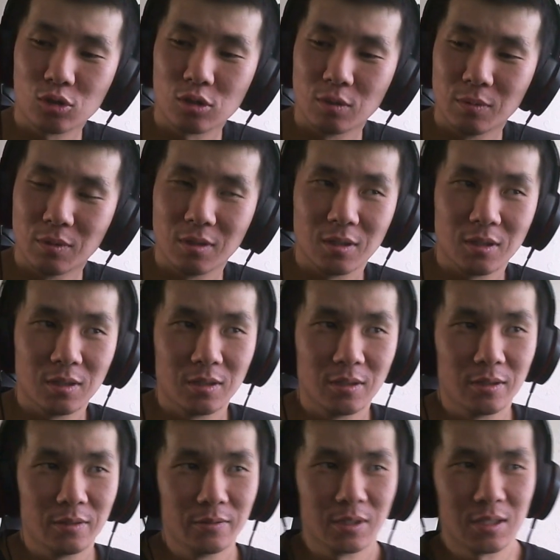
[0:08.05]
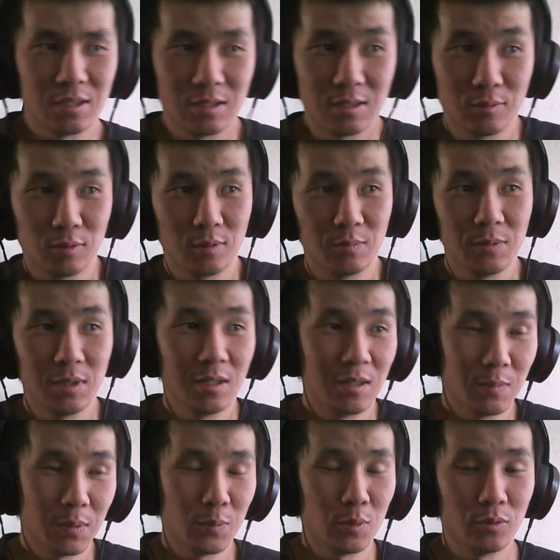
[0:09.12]
чтобы э, выразить свое мнение
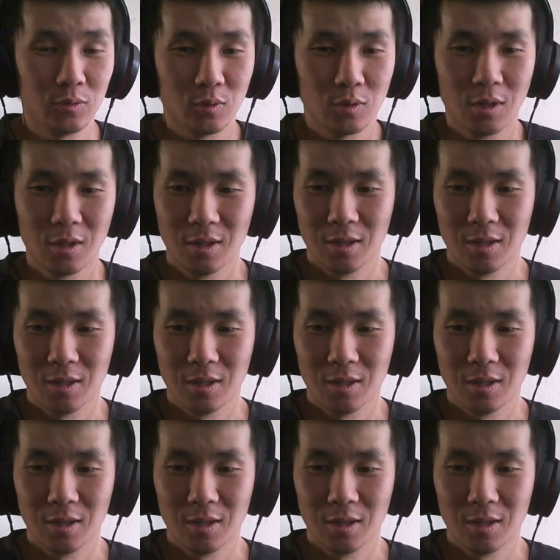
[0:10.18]
по поводу